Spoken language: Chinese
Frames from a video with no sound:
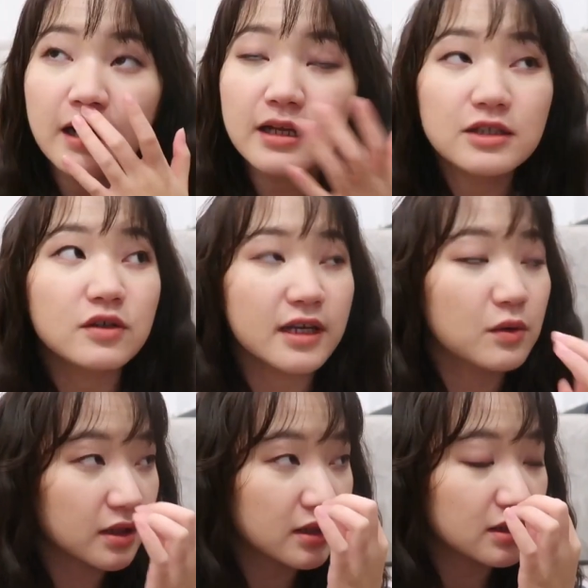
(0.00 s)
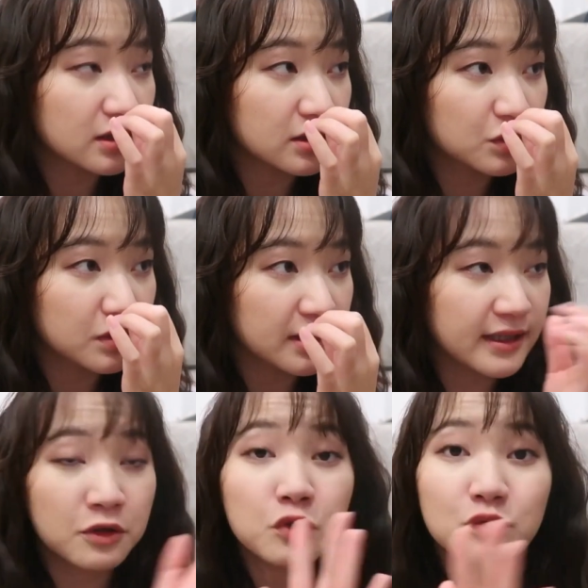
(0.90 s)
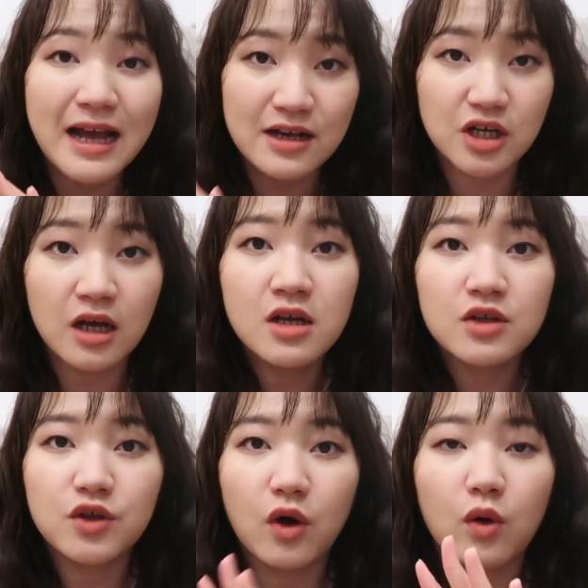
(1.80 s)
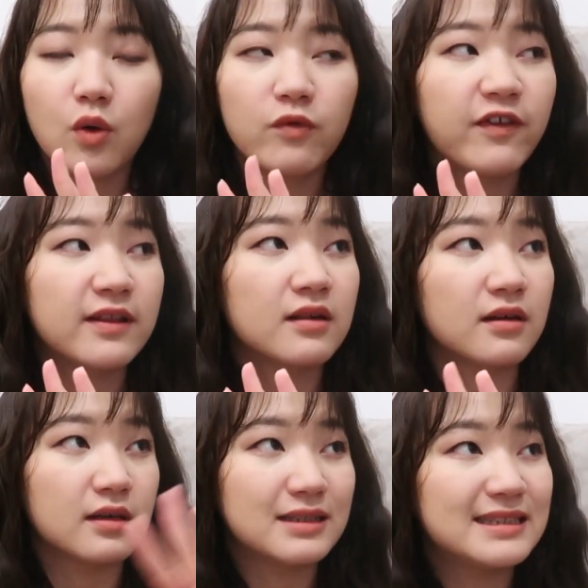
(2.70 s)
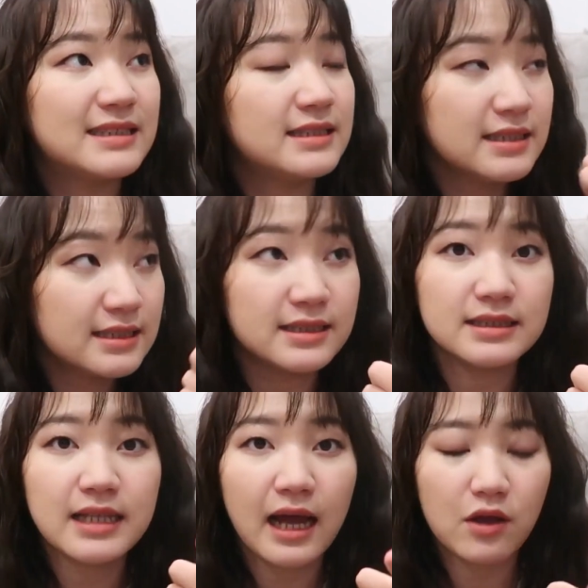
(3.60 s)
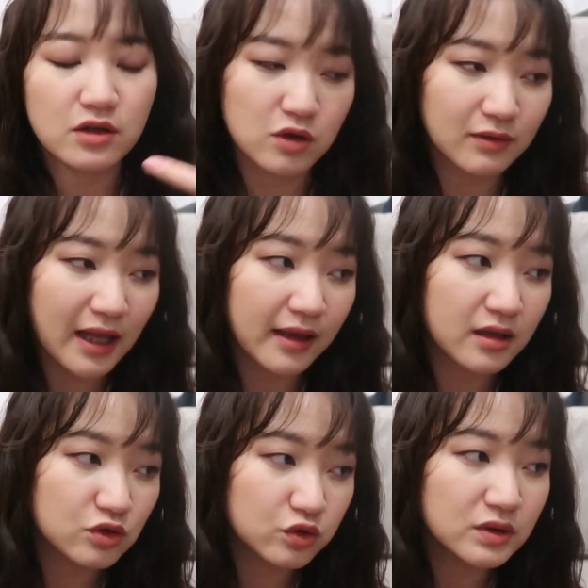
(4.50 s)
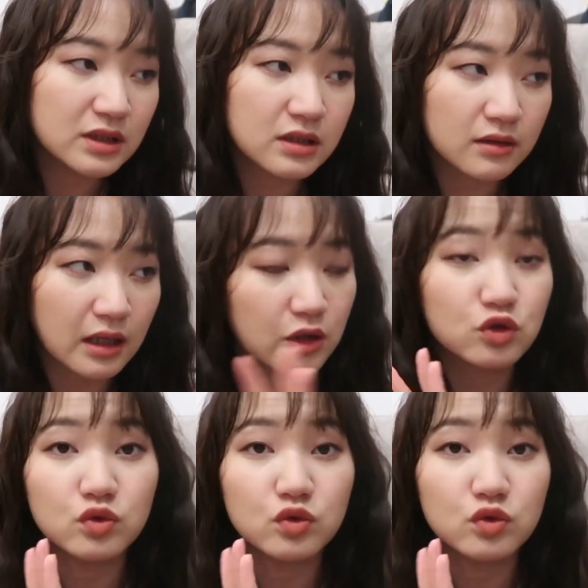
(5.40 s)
二零一九年我当时做的年度大赏有分了七级，大概就是从大年初一到大年